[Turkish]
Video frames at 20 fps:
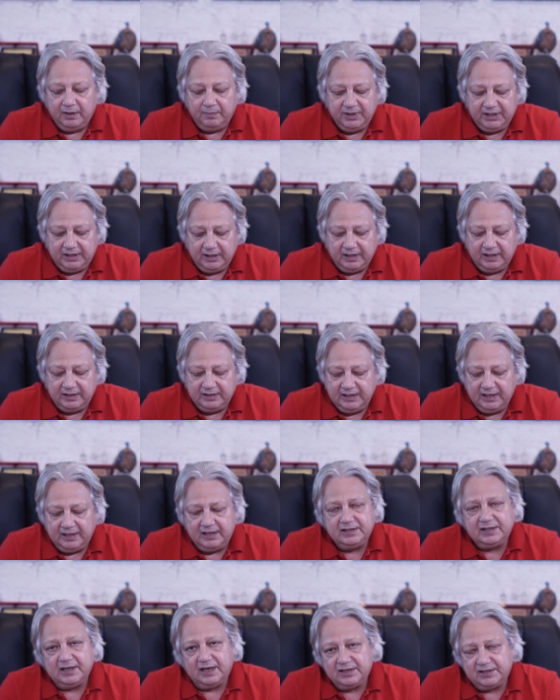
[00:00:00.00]
Bir kere
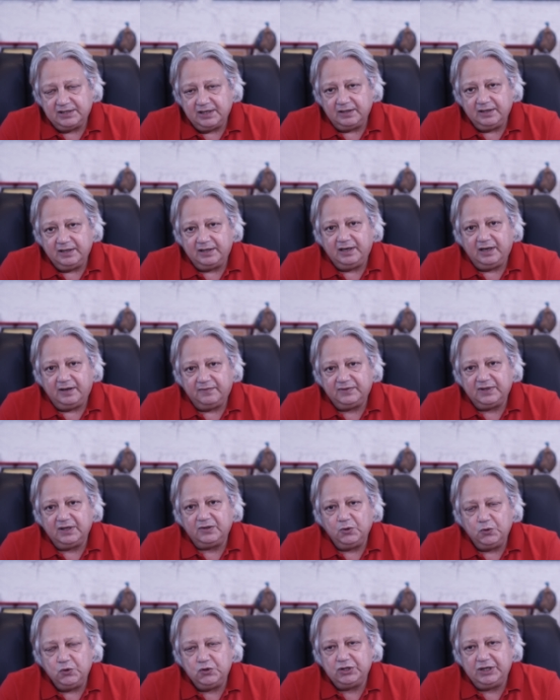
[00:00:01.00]
diyaliz hastaları
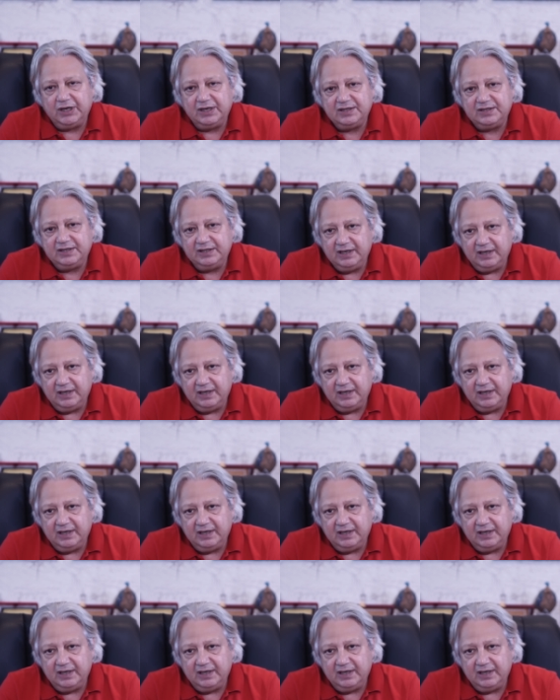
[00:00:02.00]
haftada 3 kez